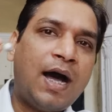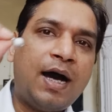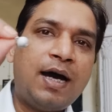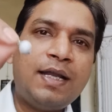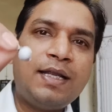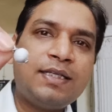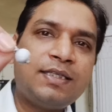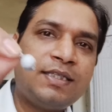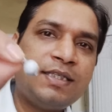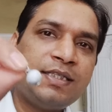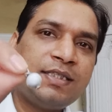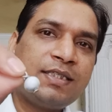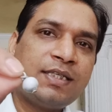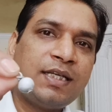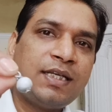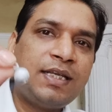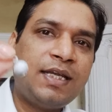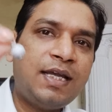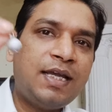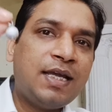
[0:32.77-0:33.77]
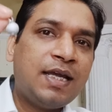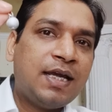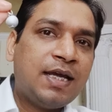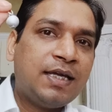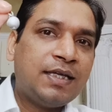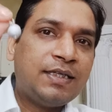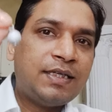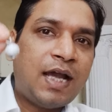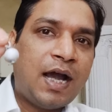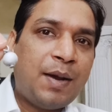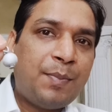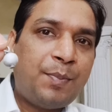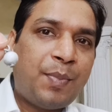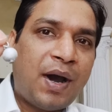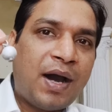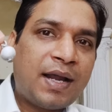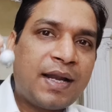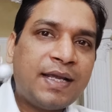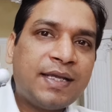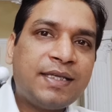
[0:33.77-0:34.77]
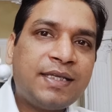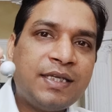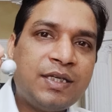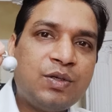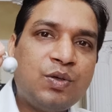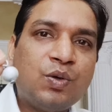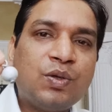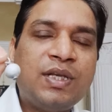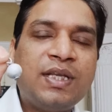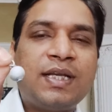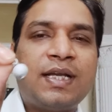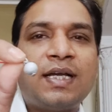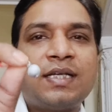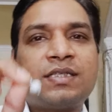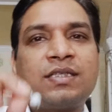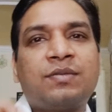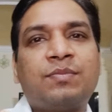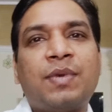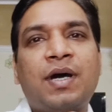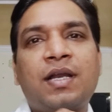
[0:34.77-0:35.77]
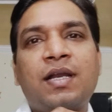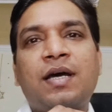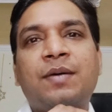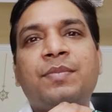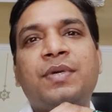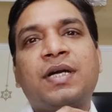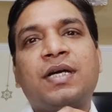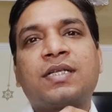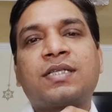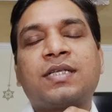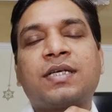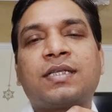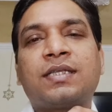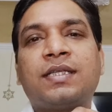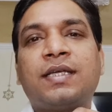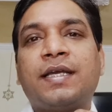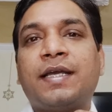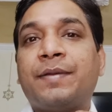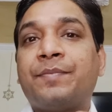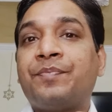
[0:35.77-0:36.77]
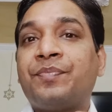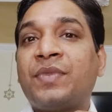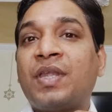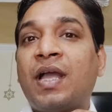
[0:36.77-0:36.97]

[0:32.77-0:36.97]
हर एक चीज़ के लिए यहाँ पारे की गोली का इस्तेमाल हम कर सकते हैं